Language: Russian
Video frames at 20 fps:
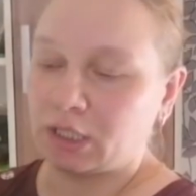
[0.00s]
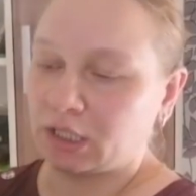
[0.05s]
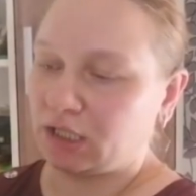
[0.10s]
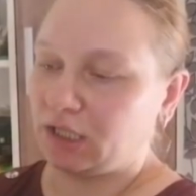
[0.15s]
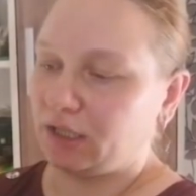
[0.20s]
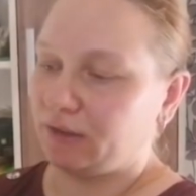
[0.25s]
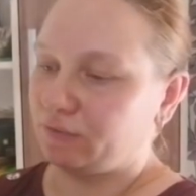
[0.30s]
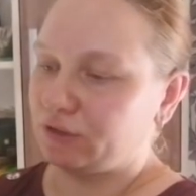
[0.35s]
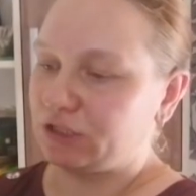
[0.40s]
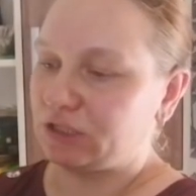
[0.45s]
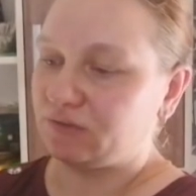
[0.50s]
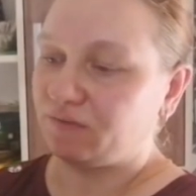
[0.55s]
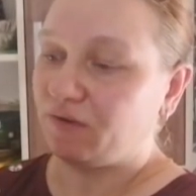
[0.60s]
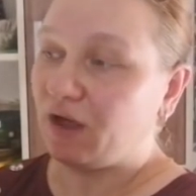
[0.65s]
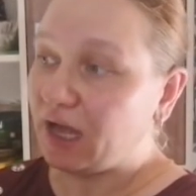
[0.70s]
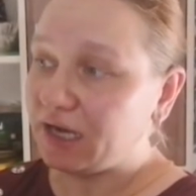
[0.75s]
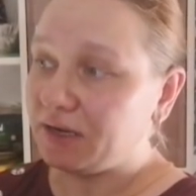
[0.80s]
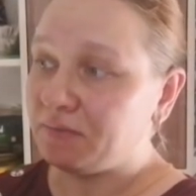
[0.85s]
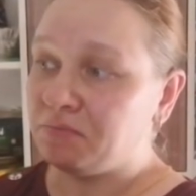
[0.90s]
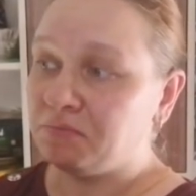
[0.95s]
такие вот
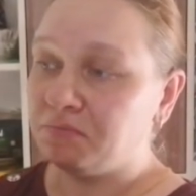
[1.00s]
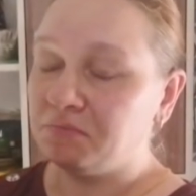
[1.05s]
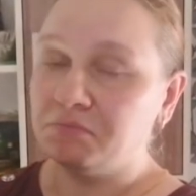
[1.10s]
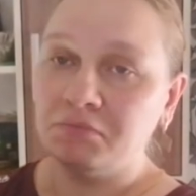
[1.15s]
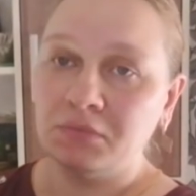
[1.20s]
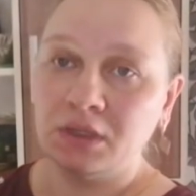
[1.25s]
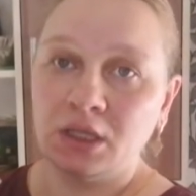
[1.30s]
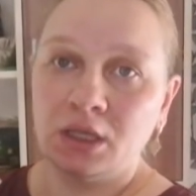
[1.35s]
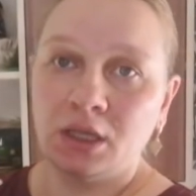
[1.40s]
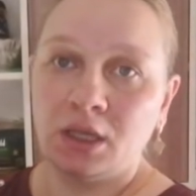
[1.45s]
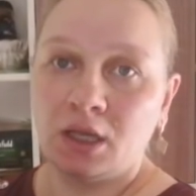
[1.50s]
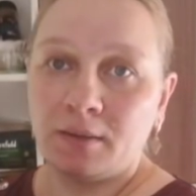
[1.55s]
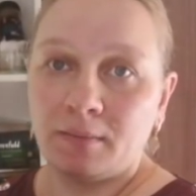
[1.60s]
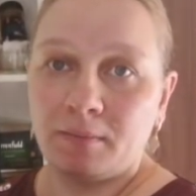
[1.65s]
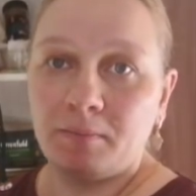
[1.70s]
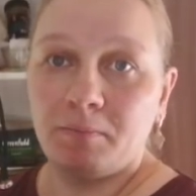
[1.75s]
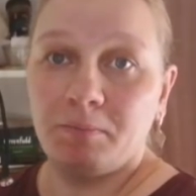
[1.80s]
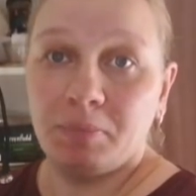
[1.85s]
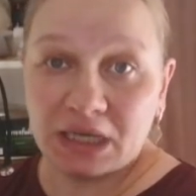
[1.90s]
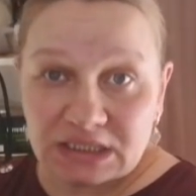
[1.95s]
сварим.
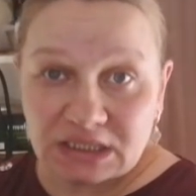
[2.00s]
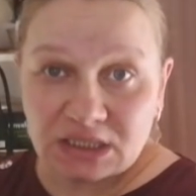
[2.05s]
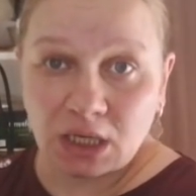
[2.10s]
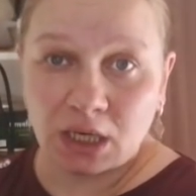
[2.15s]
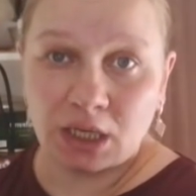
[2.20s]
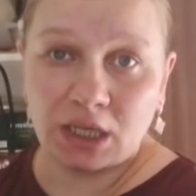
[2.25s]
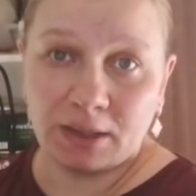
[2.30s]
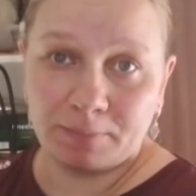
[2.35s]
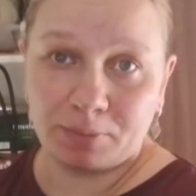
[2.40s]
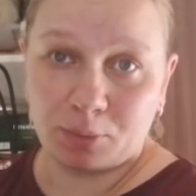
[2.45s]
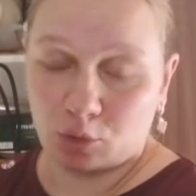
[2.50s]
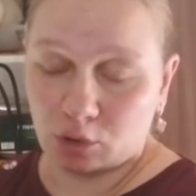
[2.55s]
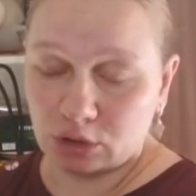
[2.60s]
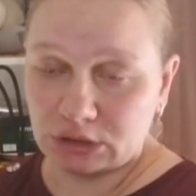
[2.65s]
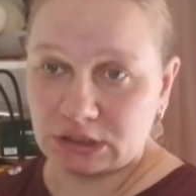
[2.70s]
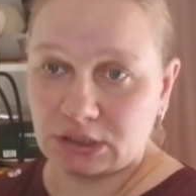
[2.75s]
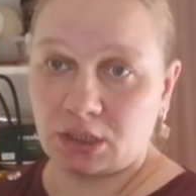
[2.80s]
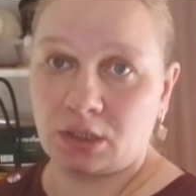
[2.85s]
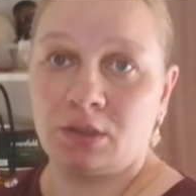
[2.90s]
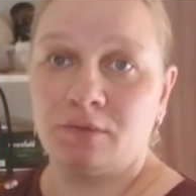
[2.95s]
Быстро и
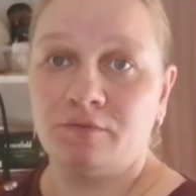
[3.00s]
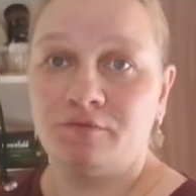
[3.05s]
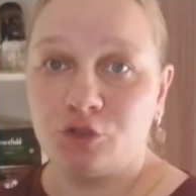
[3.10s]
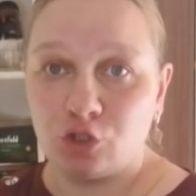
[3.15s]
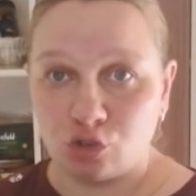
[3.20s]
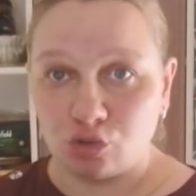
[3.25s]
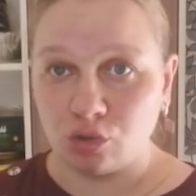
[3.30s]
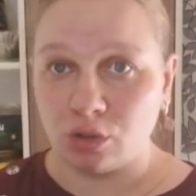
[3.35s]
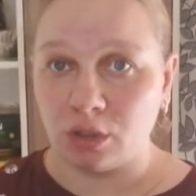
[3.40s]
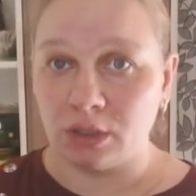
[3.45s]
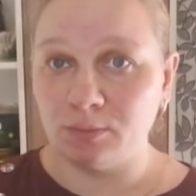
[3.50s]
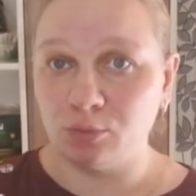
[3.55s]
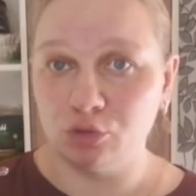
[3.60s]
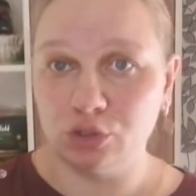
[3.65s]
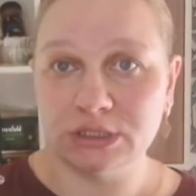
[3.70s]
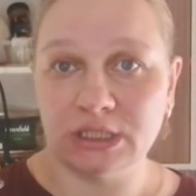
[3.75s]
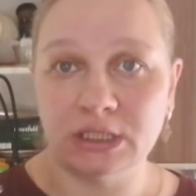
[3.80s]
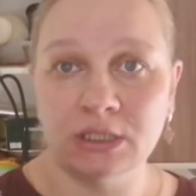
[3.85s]
просто. Все, я буду